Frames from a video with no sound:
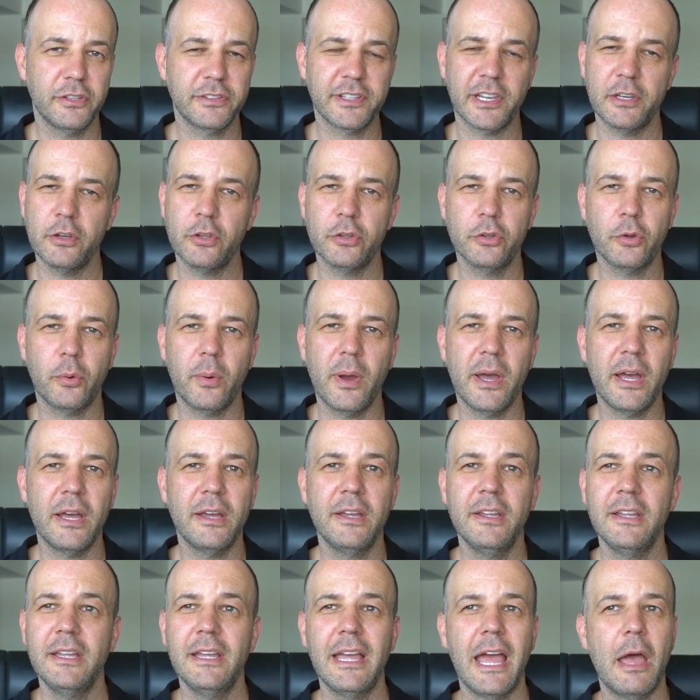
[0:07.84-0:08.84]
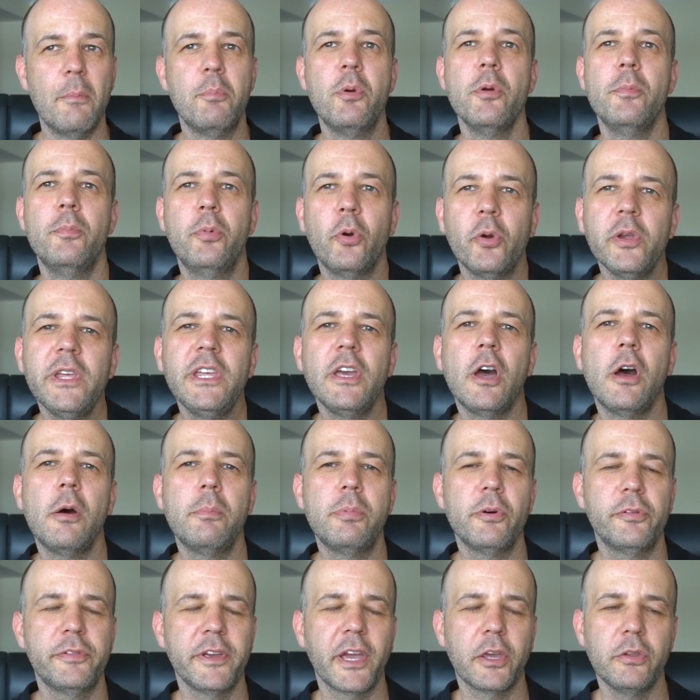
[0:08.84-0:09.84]
dans un endroit un peu bruyant
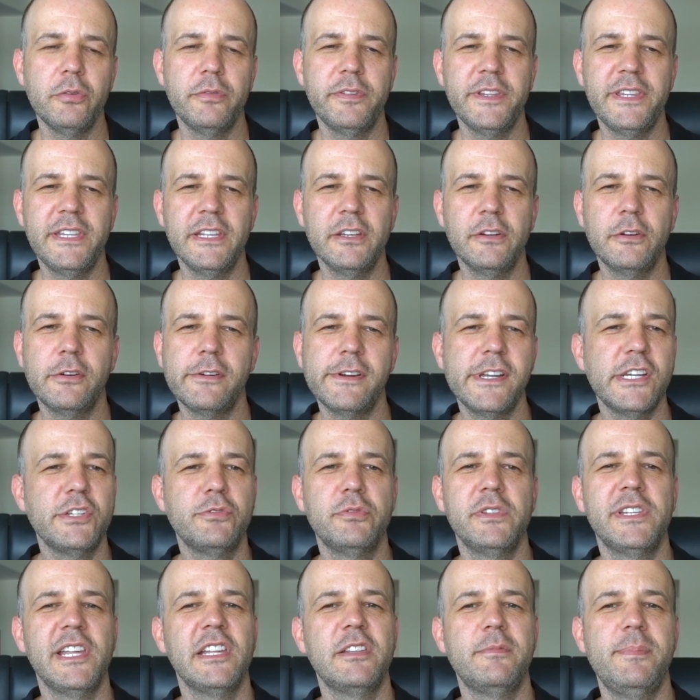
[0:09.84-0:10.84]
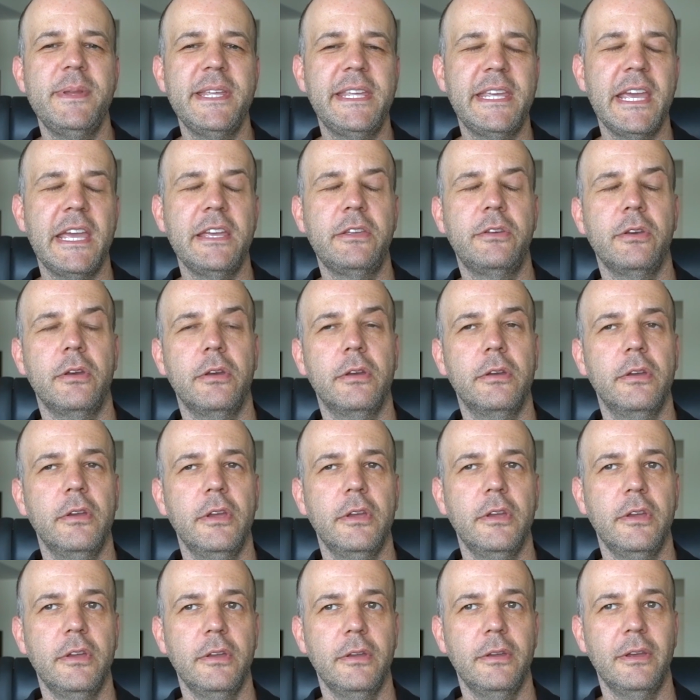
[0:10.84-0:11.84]
pour faire une vidéo et je vous expliquais que
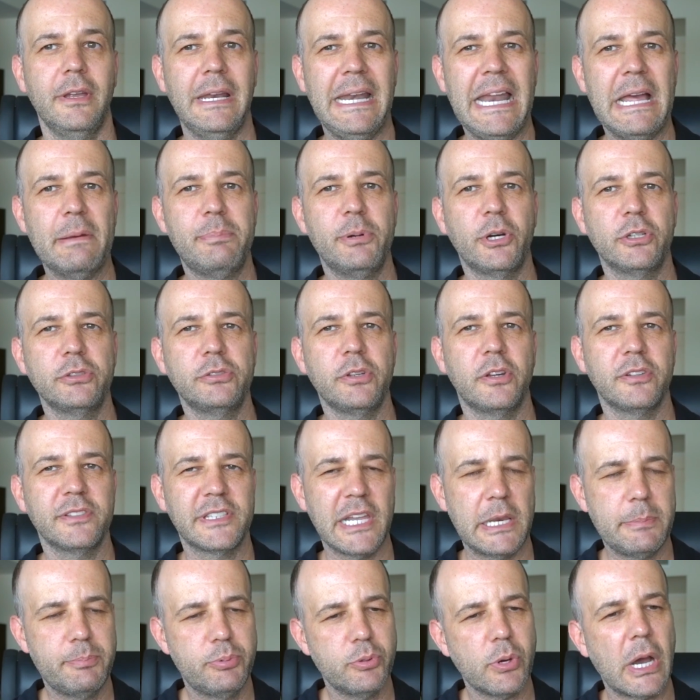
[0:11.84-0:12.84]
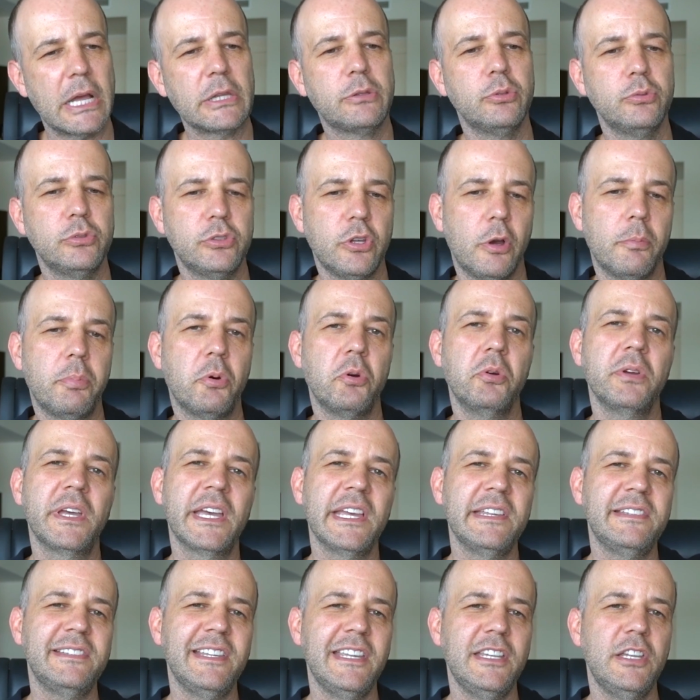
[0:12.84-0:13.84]
l'important, c'est de pouvoir tout le temps
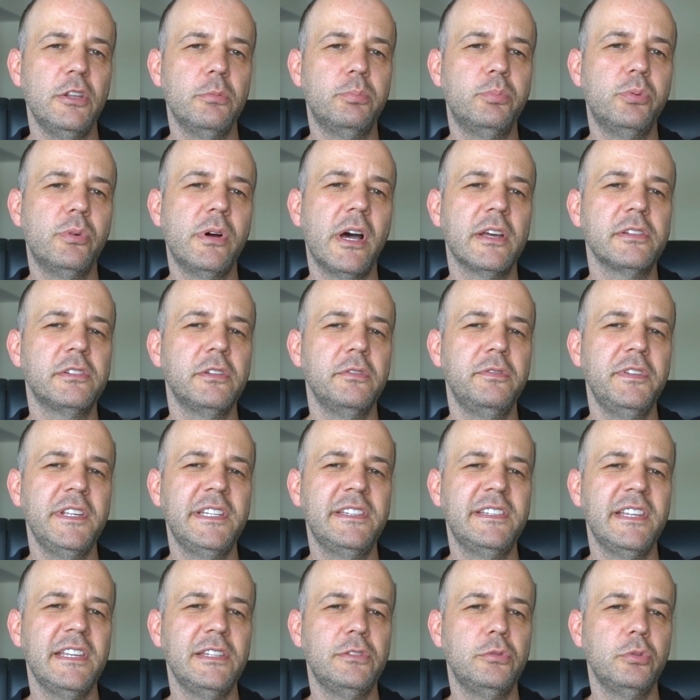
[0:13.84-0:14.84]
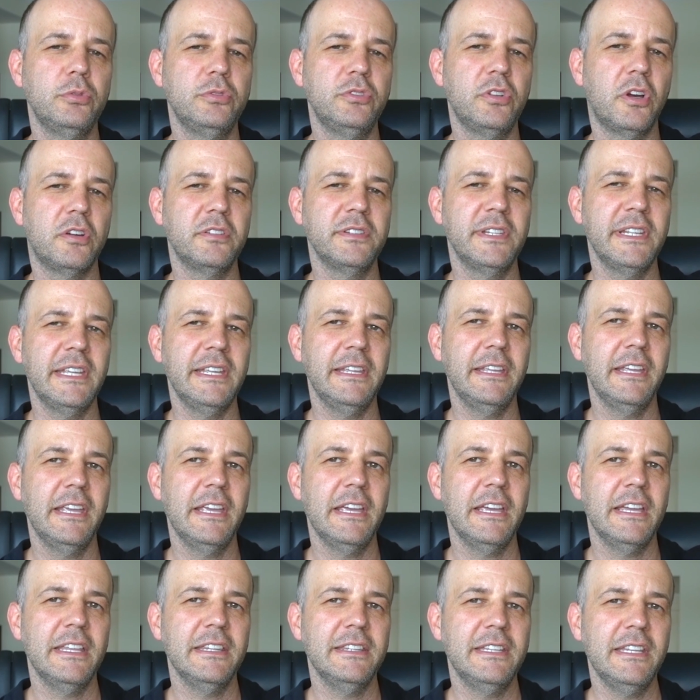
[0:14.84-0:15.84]
progresser, de pouvoir se fixer tout le temps des,
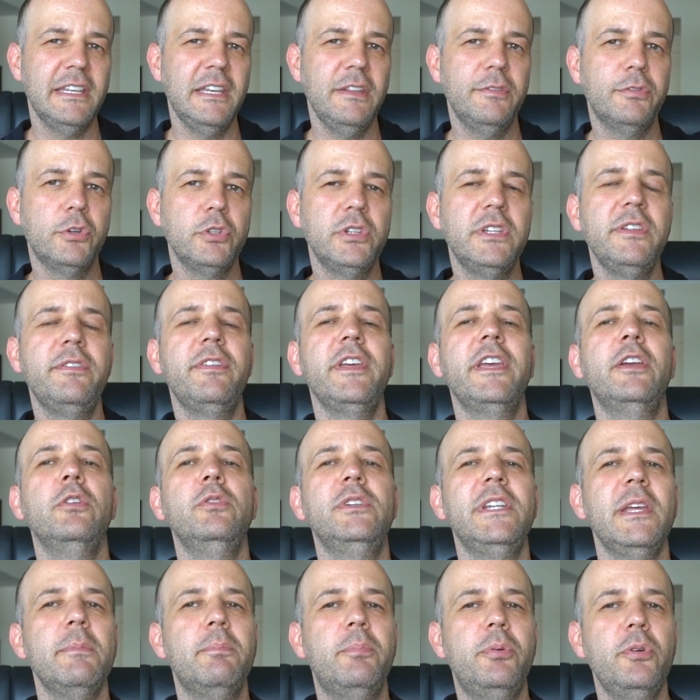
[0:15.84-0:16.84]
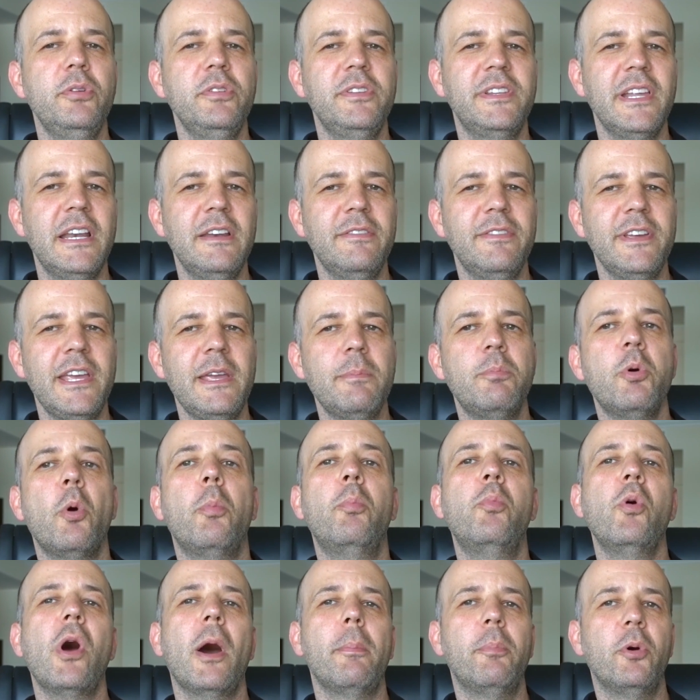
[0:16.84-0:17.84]
des niveaux de difficulté plus élevés pour
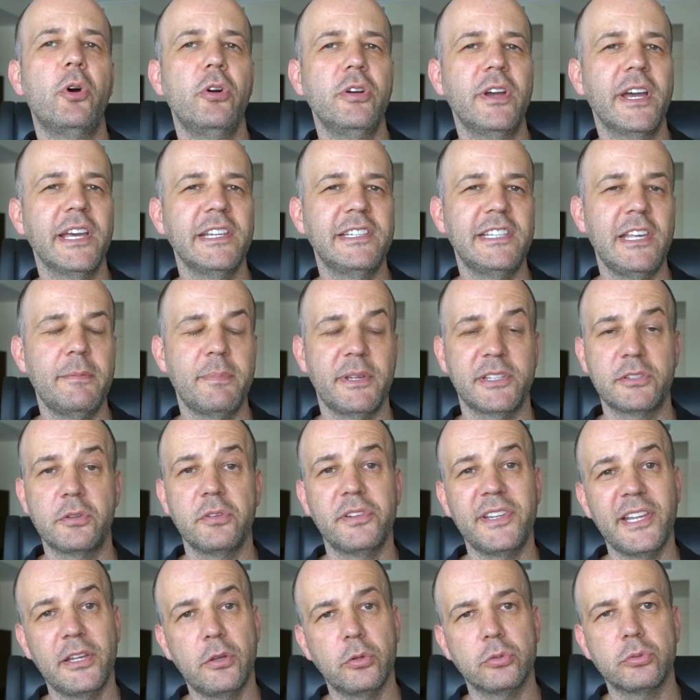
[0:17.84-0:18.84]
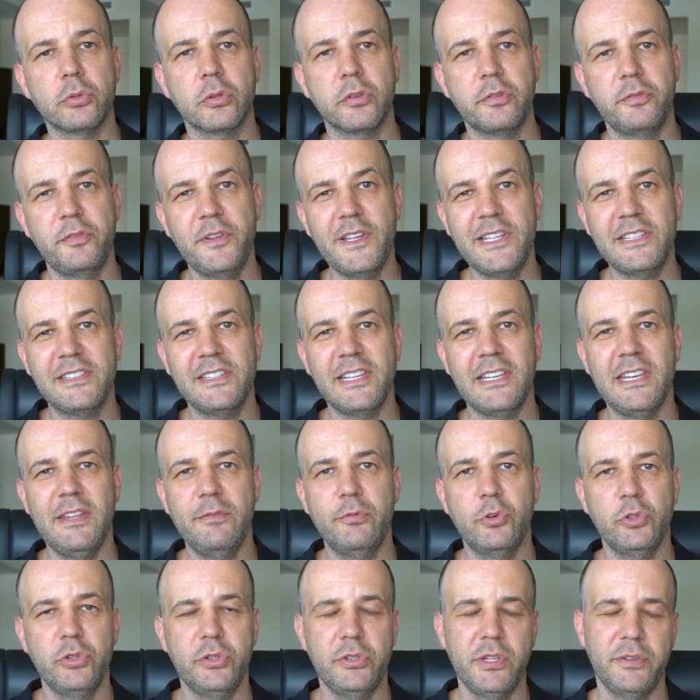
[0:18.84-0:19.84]
pouvoir progresser parce que c'est quand on se fixe des
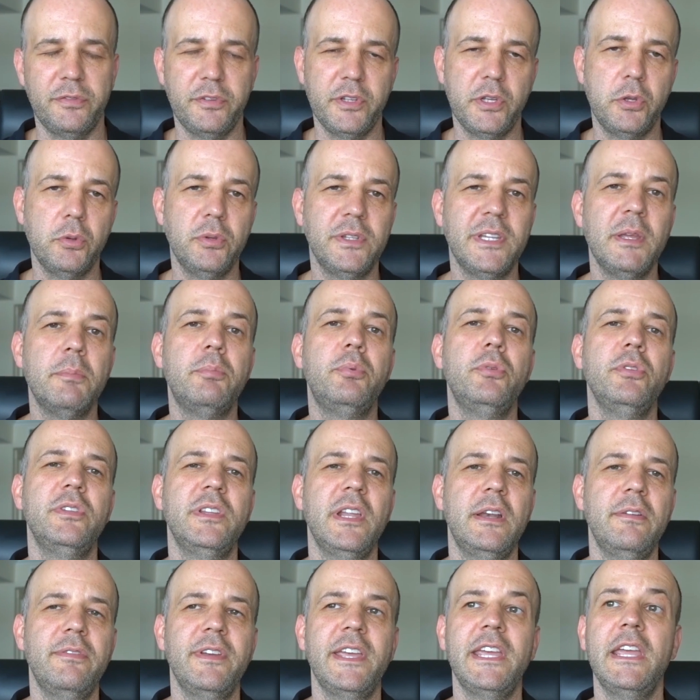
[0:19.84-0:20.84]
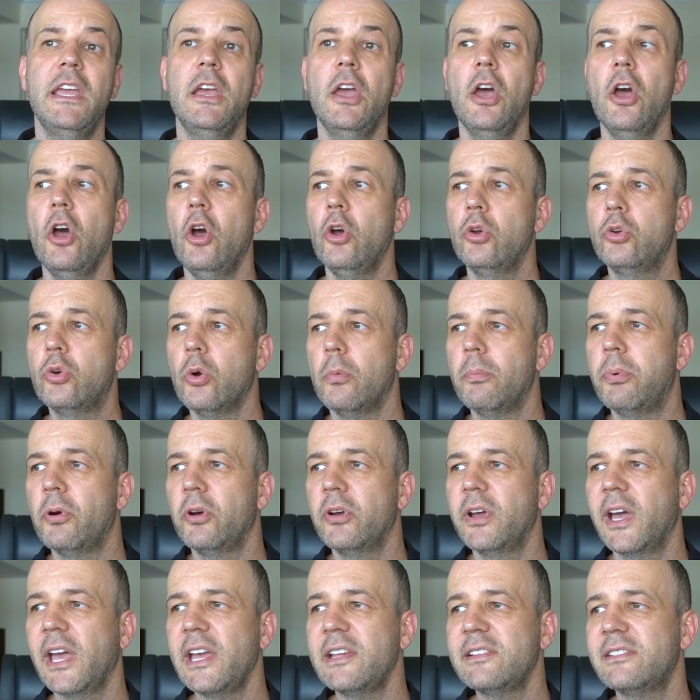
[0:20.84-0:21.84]
niveaux de difficulté plus élevés qu'on
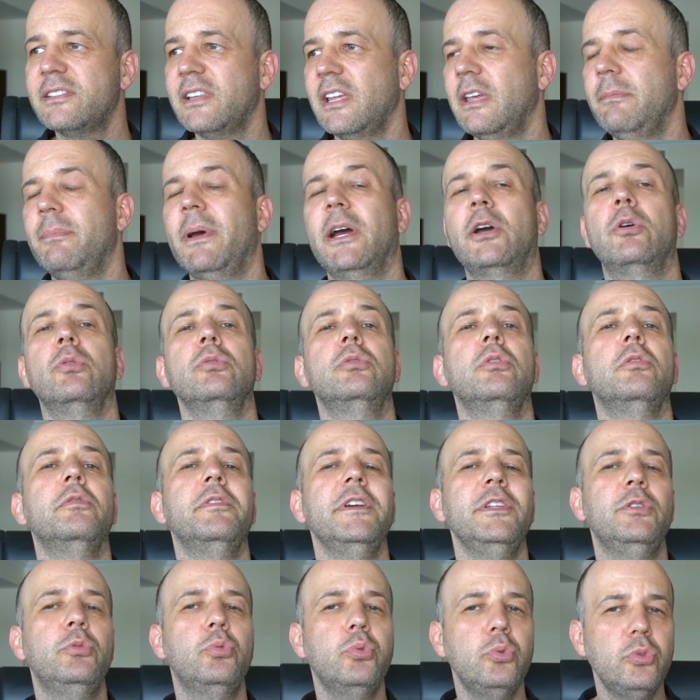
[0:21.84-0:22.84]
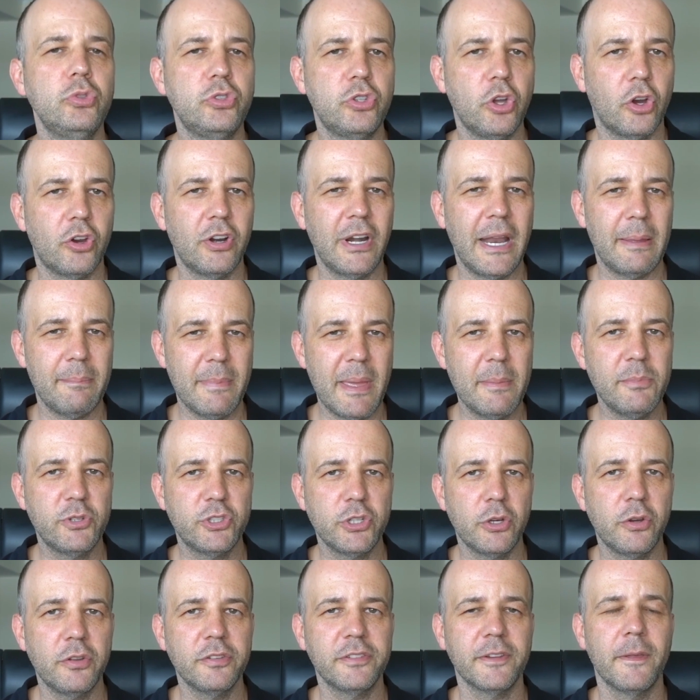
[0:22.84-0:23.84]
progresse et pas quand on fait tout le temps la même
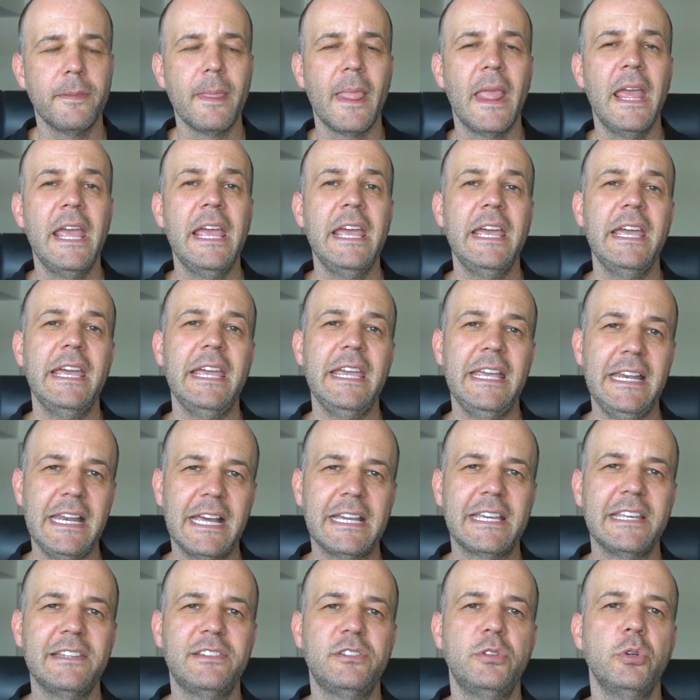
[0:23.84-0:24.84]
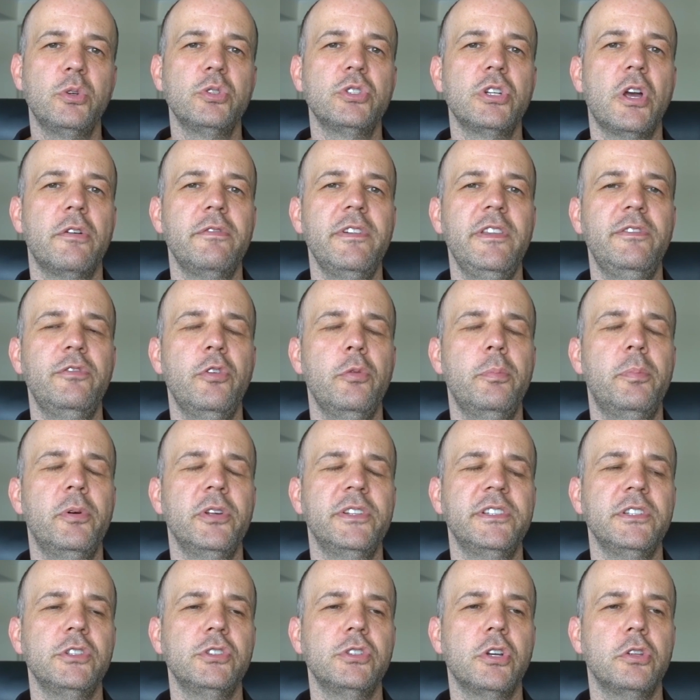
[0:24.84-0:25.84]
chose. Et la question que j'ai envie de vous
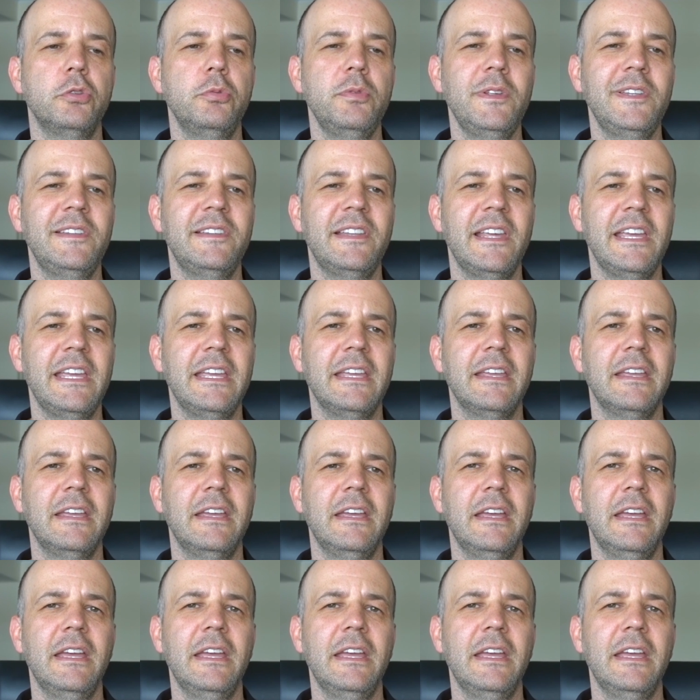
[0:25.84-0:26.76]
poser aujourd'hui, c'est